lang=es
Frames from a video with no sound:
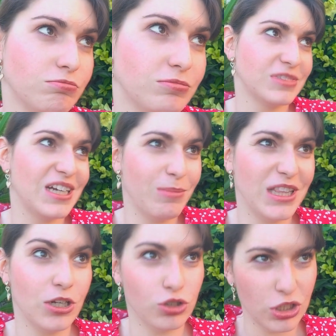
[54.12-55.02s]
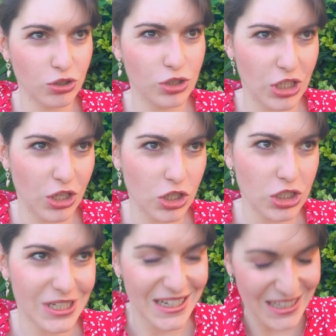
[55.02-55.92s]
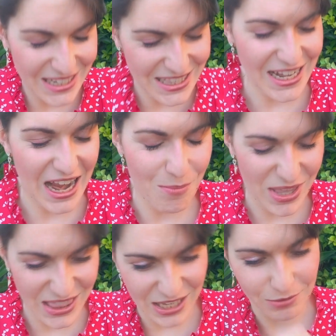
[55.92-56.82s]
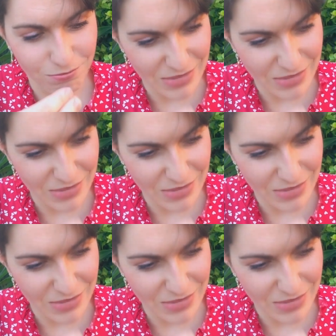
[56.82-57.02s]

realmente los hijos de Dios, literalmente,